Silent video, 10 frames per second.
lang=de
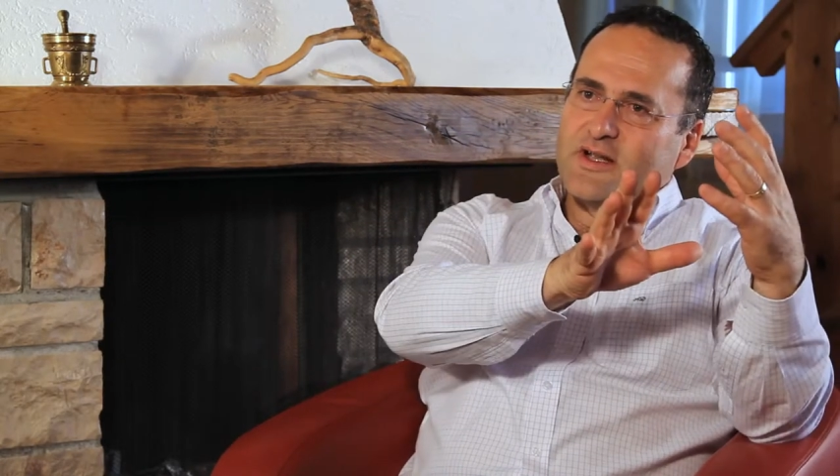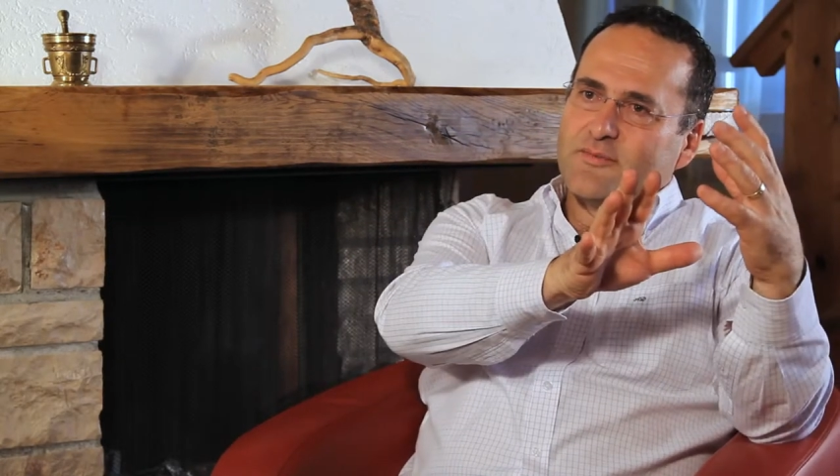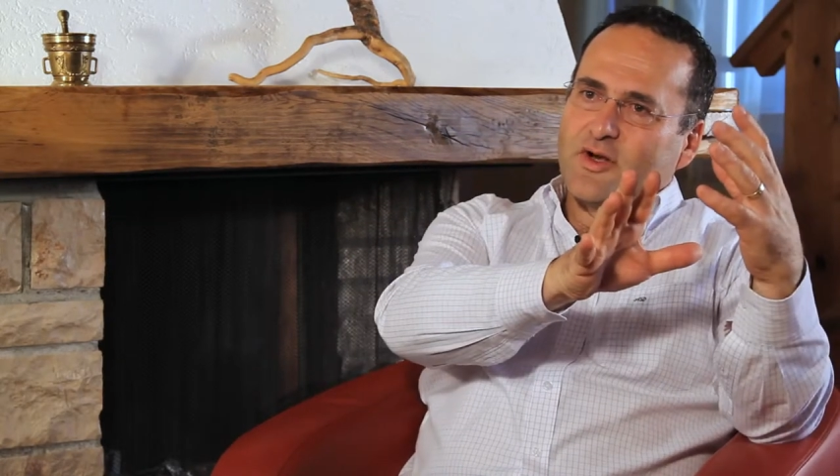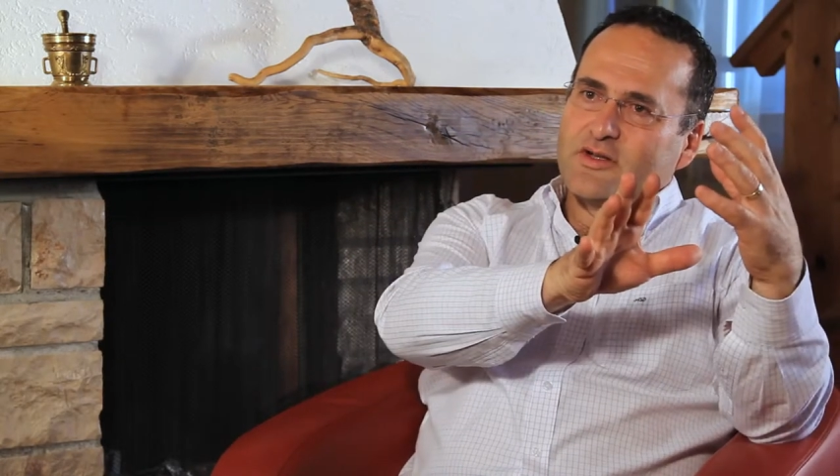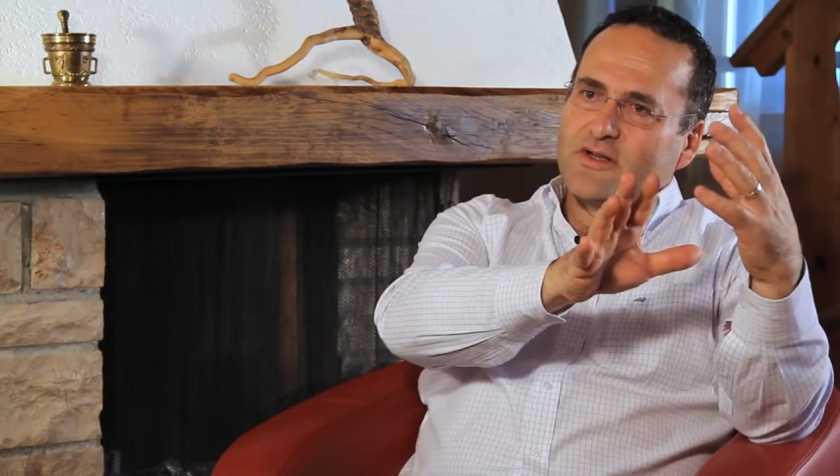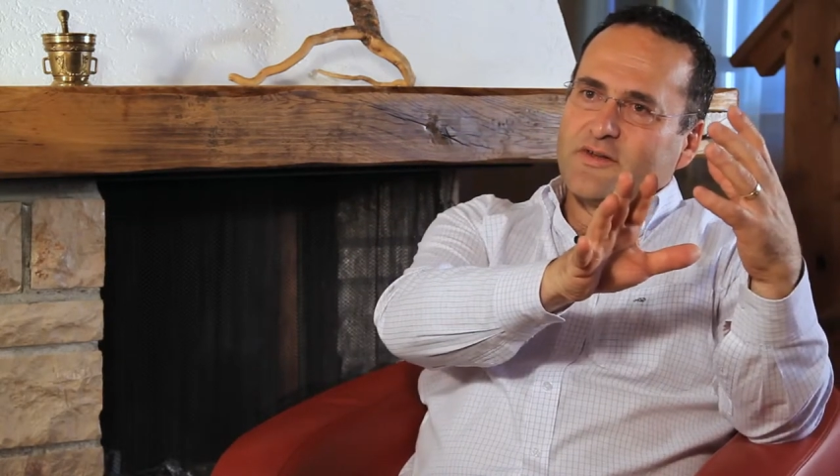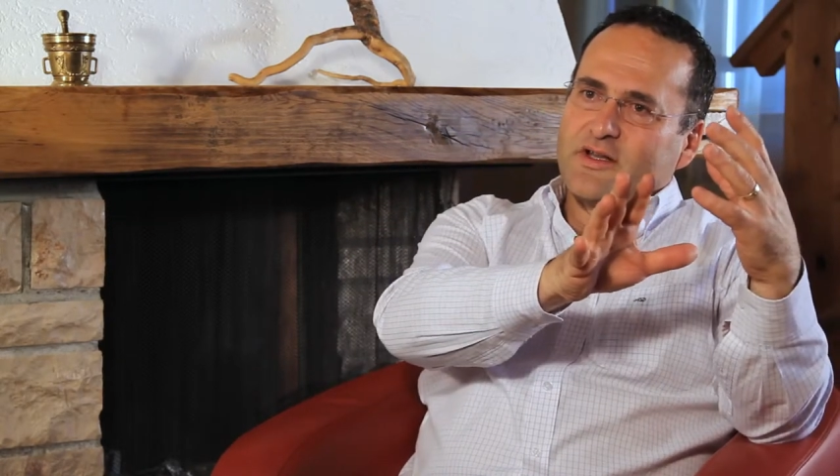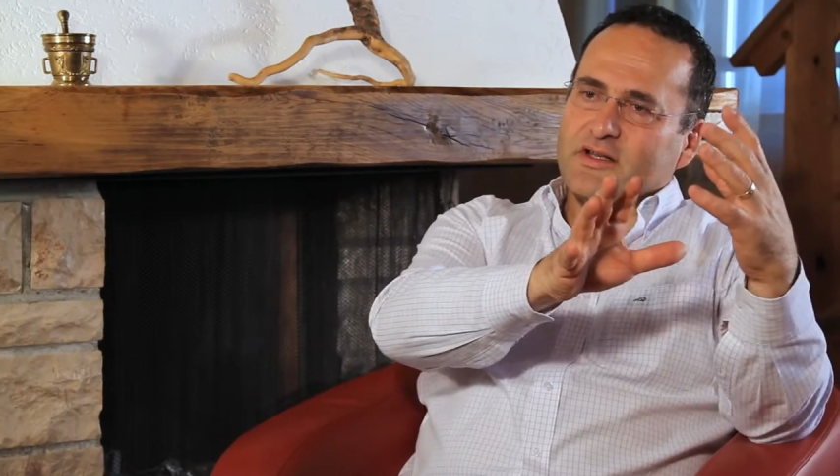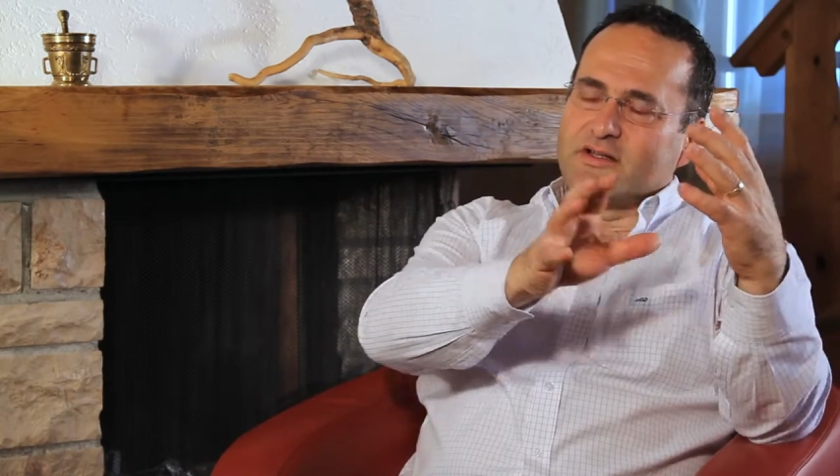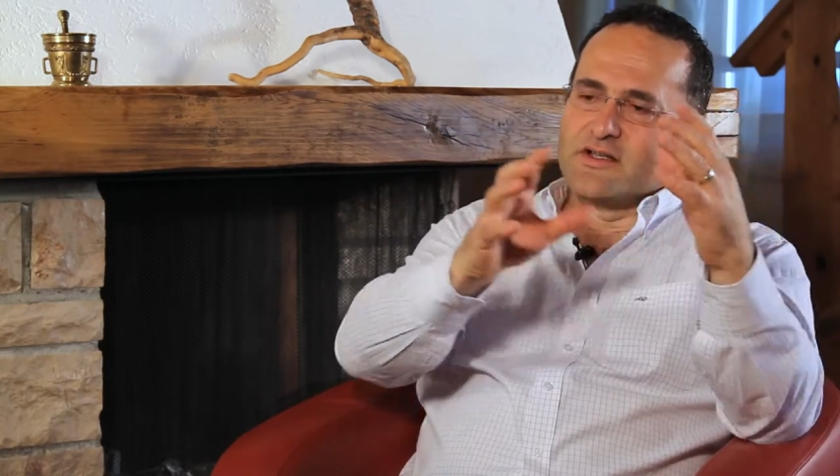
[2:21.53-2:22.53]
einmal
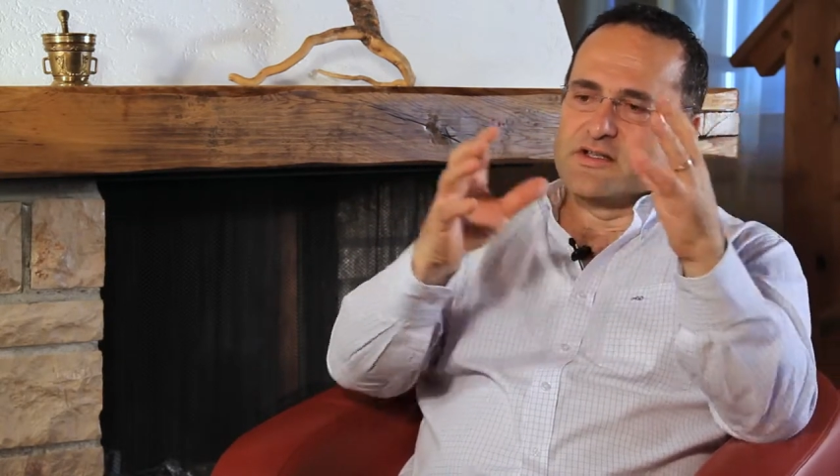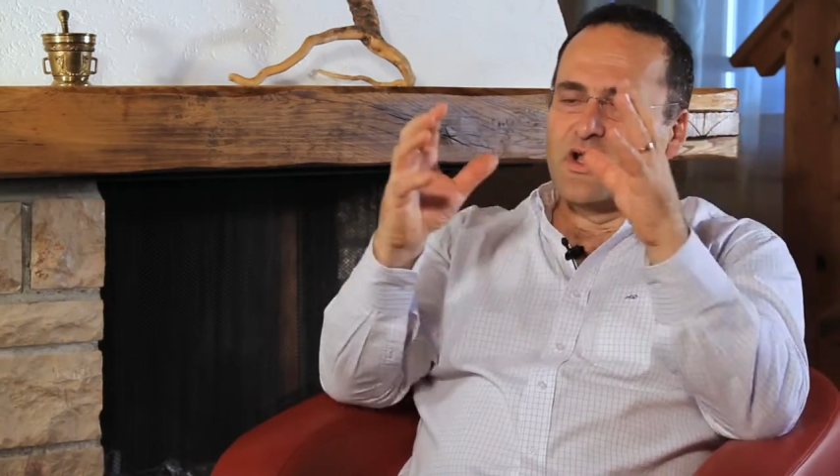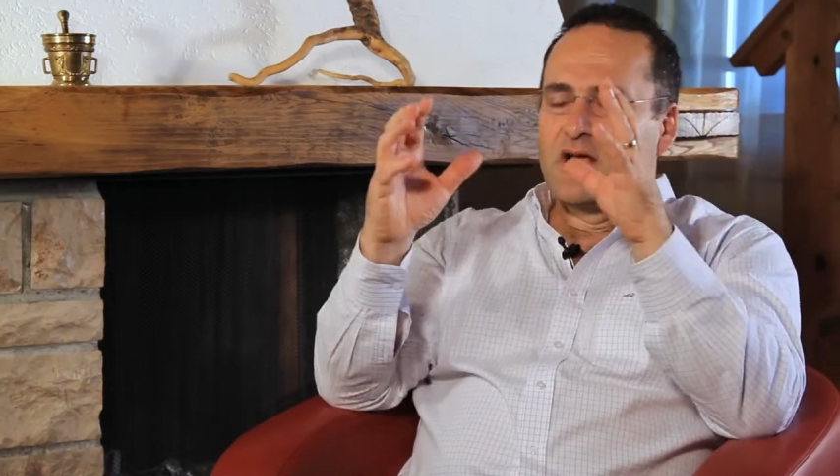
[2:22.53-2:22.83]
definiert ist,